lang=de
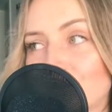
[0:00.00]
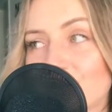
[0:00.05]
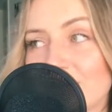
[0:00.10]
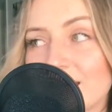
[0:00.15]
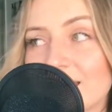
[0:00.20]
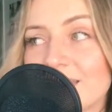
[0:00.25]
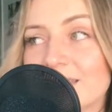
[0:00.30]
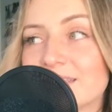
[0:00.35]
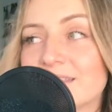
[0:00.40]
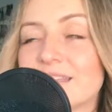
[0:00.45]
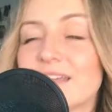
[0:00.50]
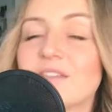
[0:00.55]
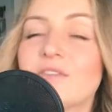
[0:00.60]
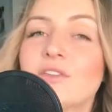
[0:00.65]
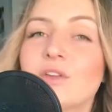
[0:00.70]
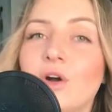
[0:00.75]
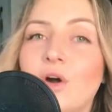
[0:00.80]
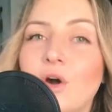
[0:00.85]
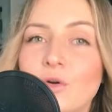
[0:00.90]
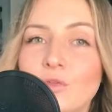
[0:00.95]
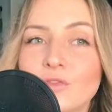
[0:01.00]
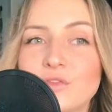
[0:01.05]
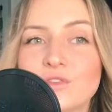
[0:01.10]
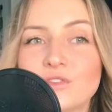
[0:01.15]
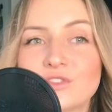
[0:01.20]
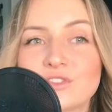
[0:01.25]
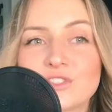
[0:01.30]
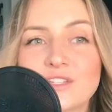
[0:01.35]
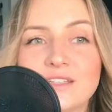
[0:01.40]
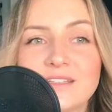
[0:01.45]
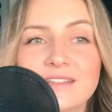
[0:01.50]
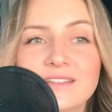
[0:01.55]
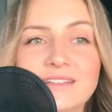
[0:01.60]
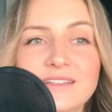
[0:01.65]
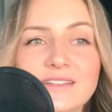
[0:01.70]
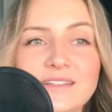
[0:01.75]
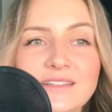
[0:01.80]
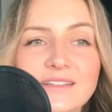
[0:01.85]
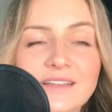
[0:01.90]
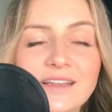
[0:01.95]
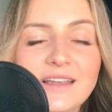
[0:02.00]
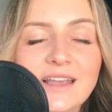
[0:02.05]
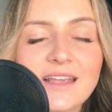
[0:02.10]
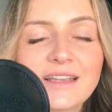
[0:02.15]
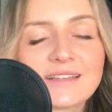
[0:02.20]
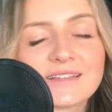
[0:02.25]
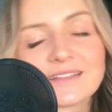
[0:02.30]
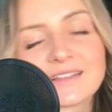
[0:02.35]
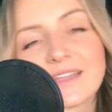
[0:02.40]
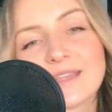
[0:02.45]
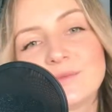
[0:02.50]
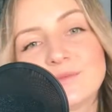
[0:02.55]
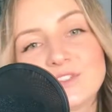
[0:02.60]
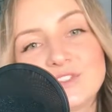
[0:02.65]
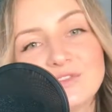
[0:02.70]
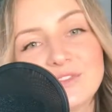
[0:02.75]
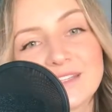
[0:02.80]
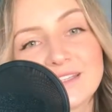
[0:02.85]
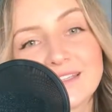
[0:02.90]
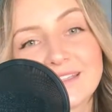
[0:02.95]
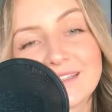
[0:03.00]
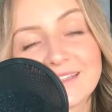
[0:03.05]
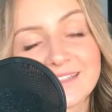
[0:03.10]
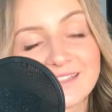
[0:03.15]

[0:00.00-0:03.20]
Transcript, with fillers: zur gleichen Zeit wieder aufzustehen. Das ist extrem schwierig.